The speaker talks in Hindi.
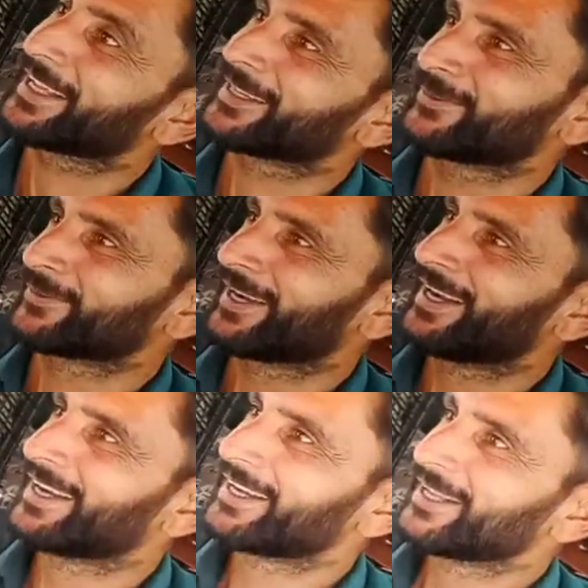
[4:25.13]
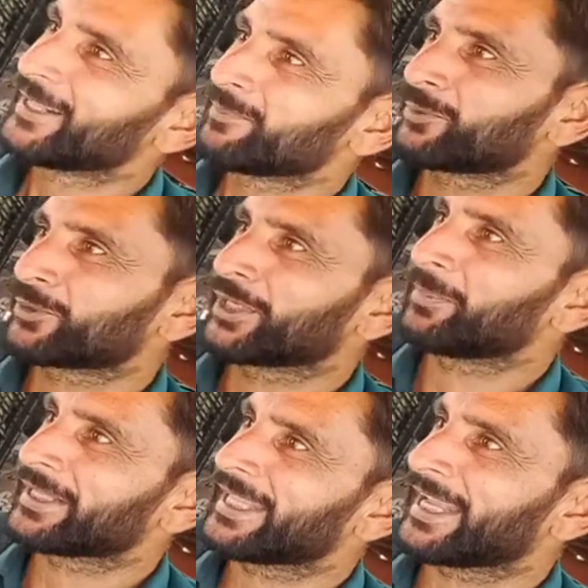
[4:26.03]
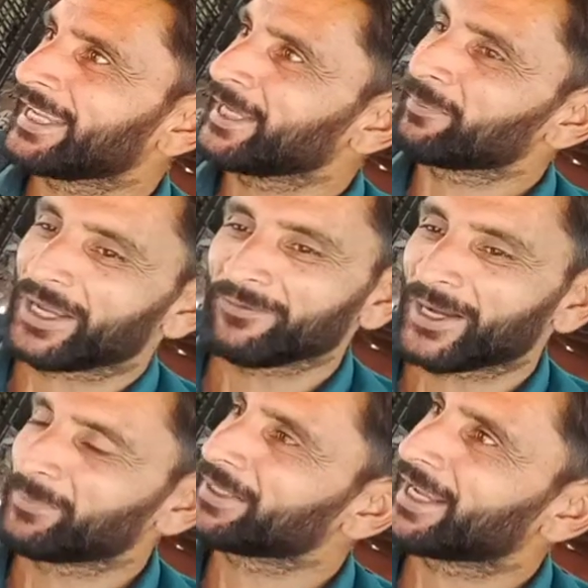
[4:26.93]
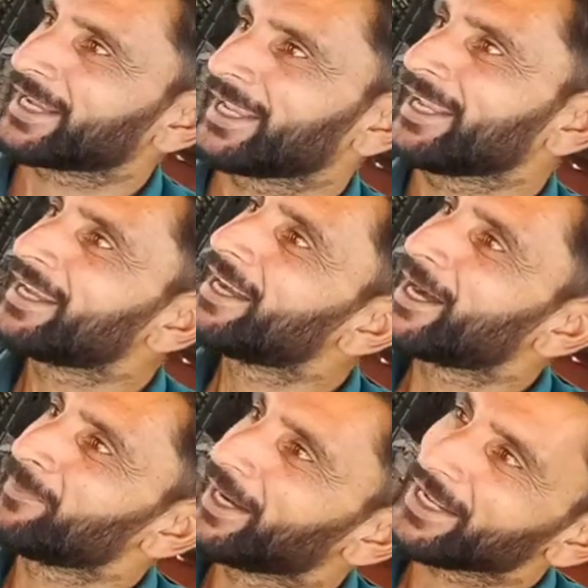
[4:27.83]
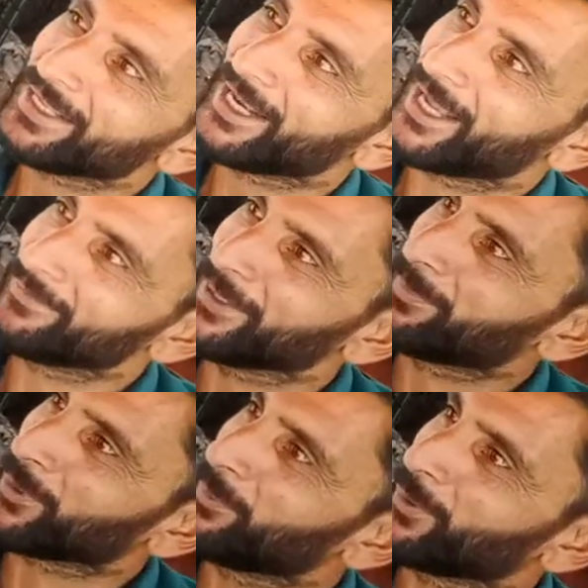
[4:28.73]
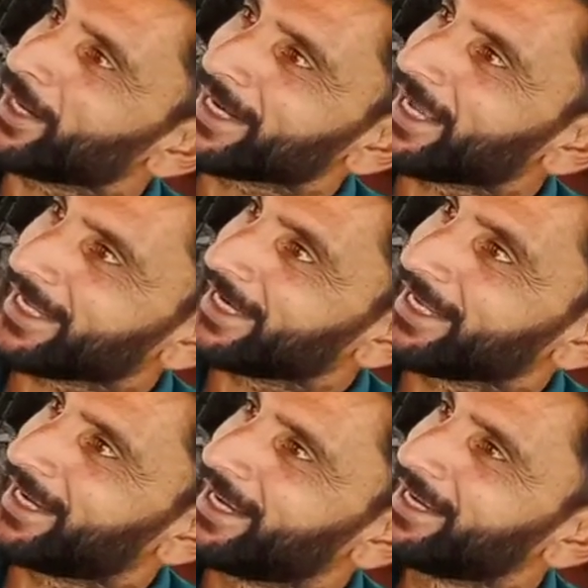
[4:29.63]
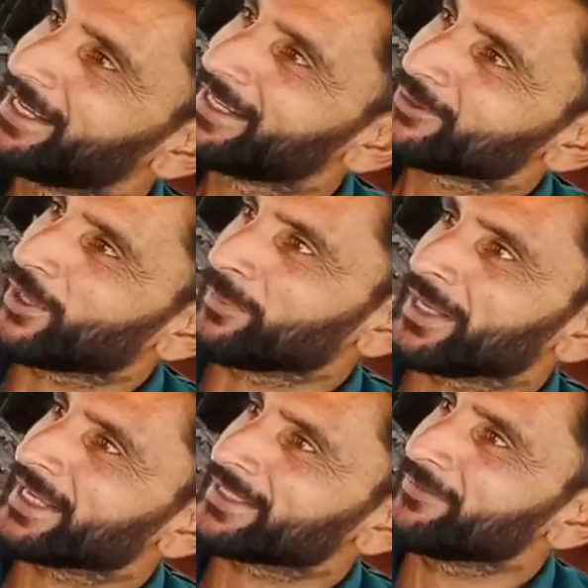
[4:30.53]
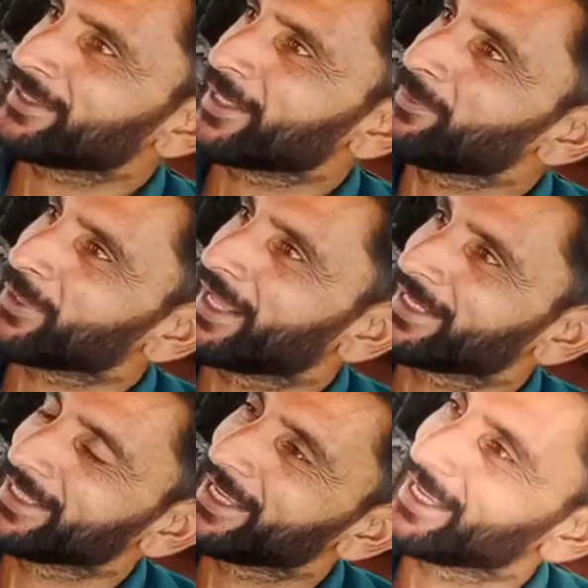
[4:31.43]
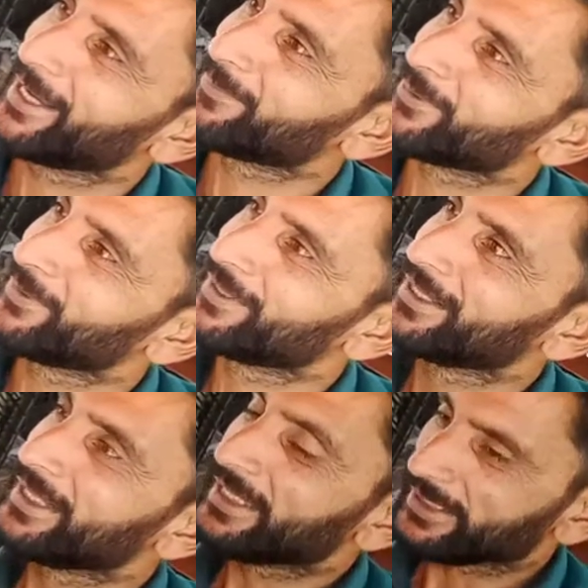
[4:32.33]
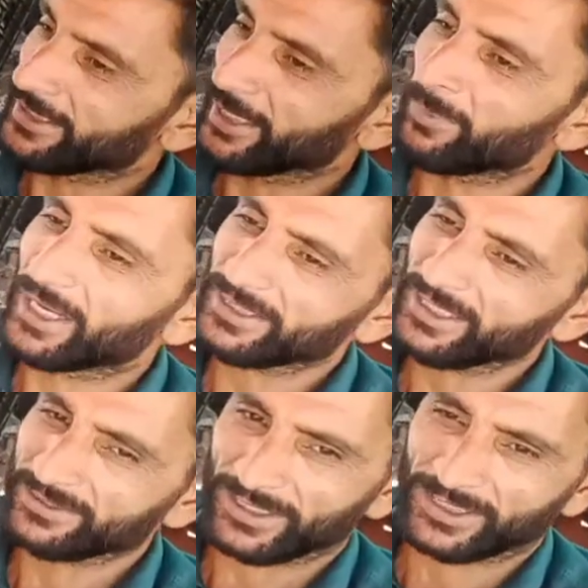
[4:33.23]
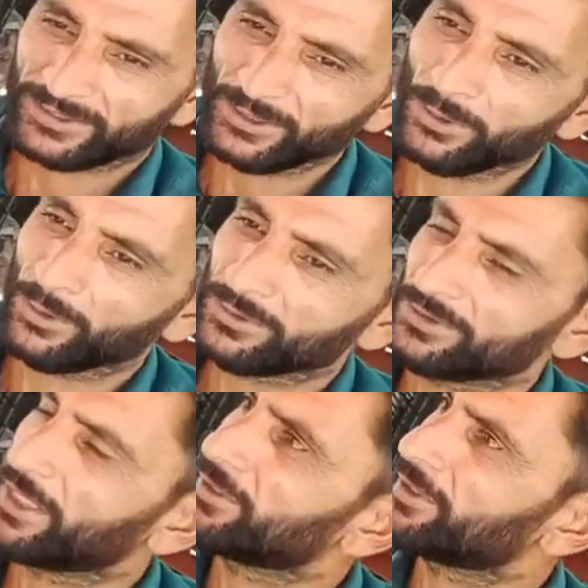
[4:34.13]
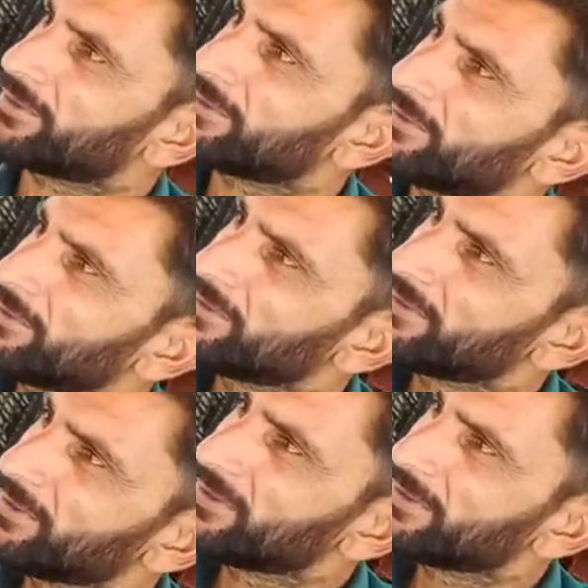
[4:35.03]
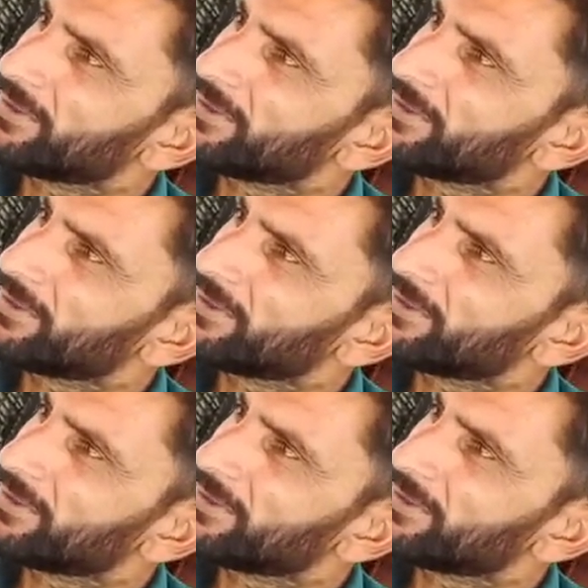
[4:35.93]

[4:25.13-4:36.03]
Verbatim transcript: आने दूंगा मुझे पता है कि ये भाई वहाँ पे जाके हमारे खिलाफ ये प्रोपोगंडा करेगा तो हम कैसे फतेहपुर आने देंगे आपको ये बात ही सियासी लोग ये आप कोशिश करें